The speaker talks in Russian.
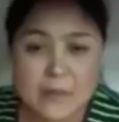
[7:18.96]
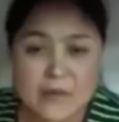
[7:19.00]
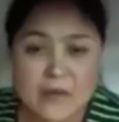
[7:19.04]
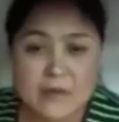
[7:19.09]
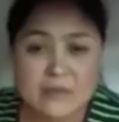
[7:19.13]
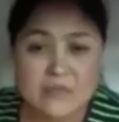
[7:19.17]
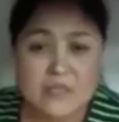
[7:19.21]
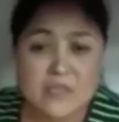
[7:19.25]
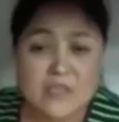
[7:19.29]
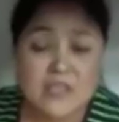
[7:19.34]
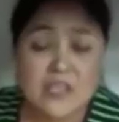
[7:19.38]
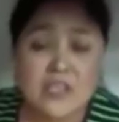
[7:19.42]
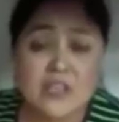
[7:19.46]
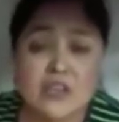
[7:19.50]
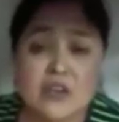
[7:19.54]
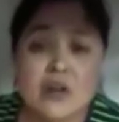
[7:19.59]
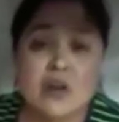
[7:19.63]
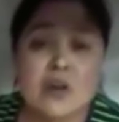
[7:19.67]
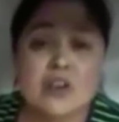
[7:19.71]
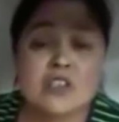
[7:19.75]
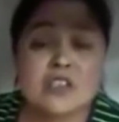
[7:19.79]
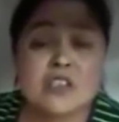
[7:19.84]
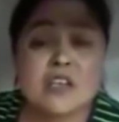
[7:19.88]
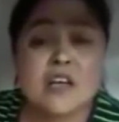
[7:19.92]
они,
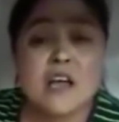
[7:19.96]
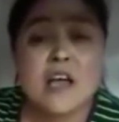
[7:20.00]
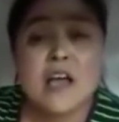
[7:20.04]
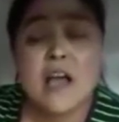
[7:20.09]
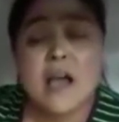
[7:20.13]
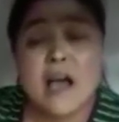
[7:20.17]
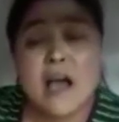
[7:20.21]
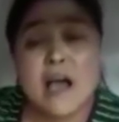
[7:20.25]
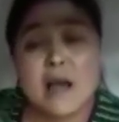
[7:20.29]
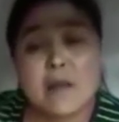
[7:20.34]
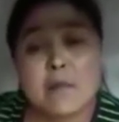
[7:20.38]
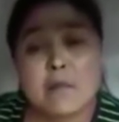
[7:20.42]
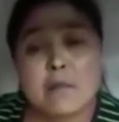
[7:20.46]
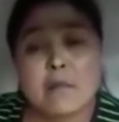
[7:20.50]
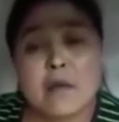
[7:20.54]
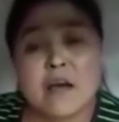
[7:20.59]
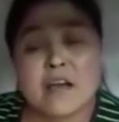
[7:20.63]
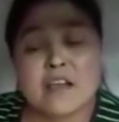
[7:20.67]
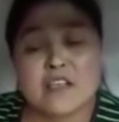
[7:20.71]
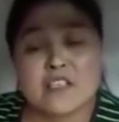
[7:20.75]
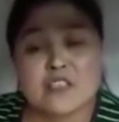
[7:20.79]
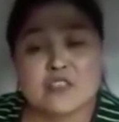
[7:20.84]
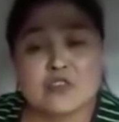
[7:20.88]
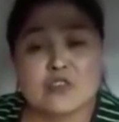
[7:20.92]
естественно, работают
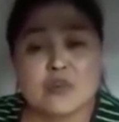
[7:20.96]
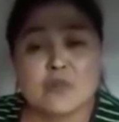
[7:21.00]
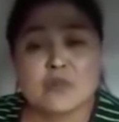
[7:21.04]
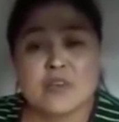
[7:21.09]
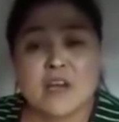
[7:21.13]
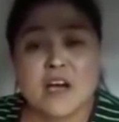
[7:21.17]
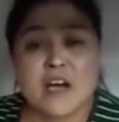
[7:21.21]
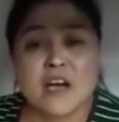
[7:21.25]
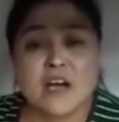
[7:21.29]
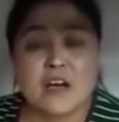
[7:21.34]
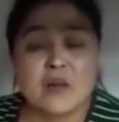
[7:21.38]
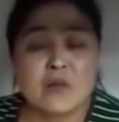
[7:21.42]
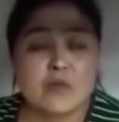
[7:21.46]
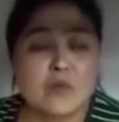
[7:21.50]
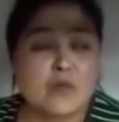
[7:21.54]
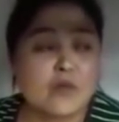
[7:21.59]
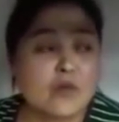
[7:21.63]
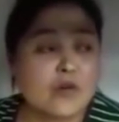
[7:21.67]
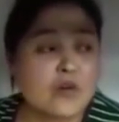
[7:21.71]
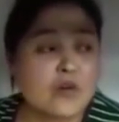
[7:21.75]
незаконно, без трудовых